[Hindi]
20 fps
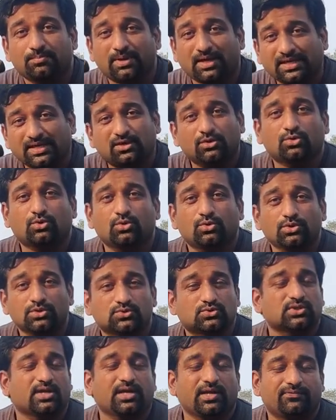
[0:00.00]
बाइक को
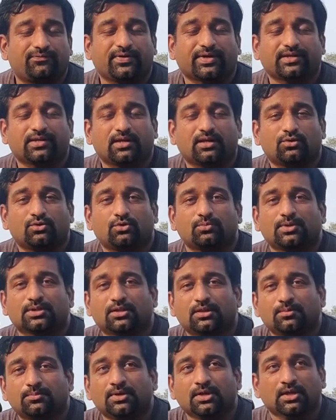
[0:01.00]
उसका इफेक्ट ना हो
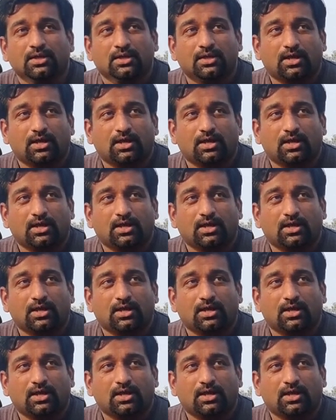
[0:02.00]
मतलब